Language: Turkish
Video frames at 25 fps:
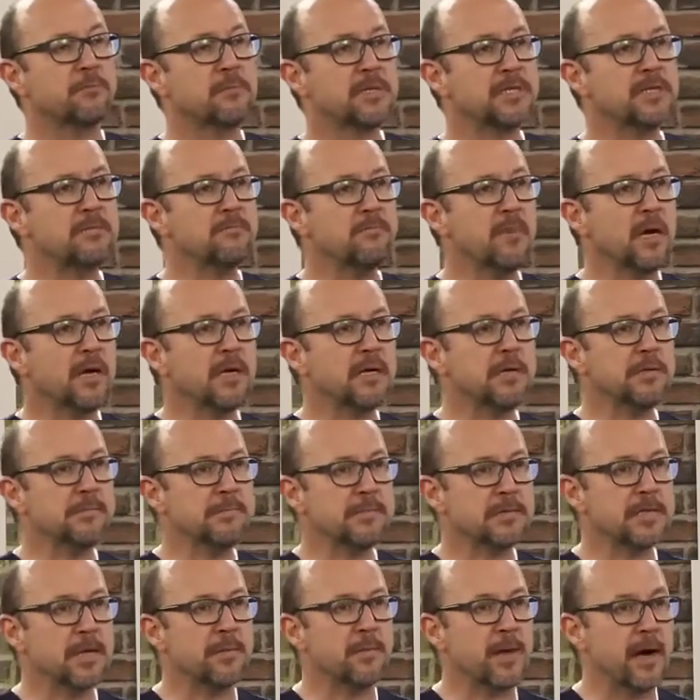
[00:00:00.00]
Bizim
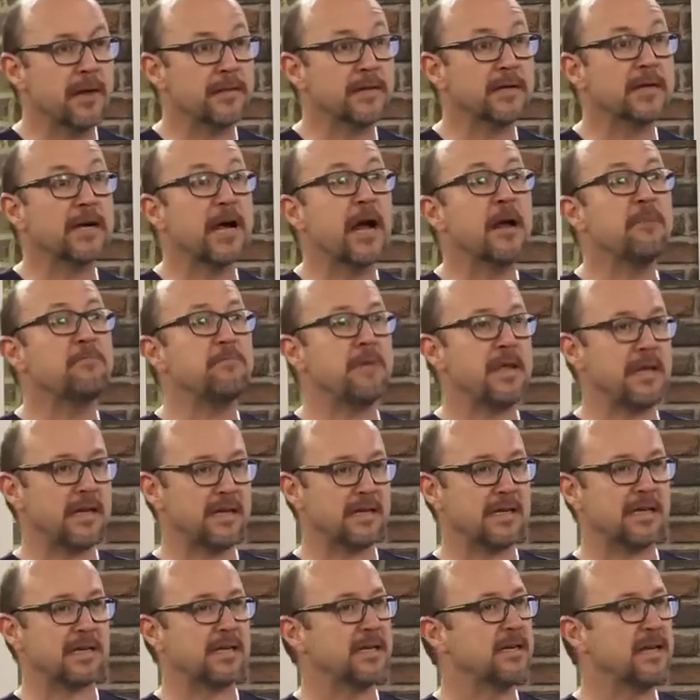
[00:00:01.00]
bakım zamanı
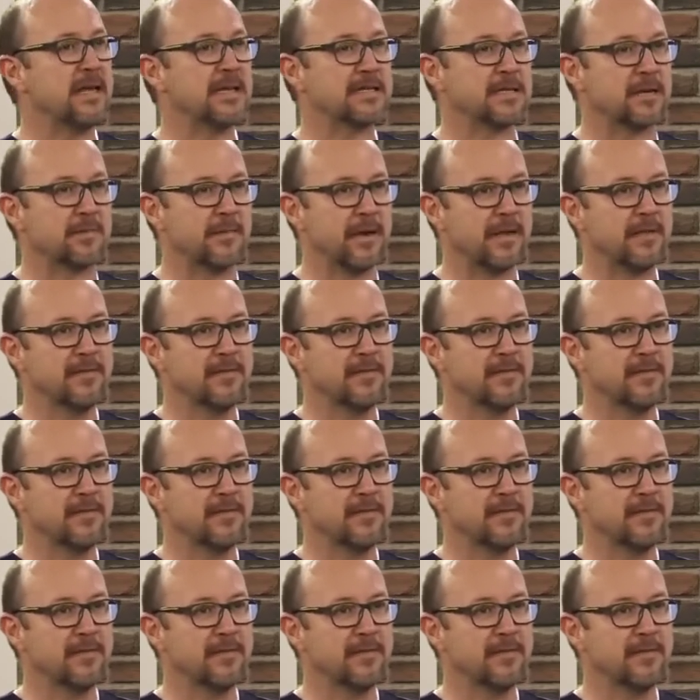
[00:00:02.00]
kalple ilgili ne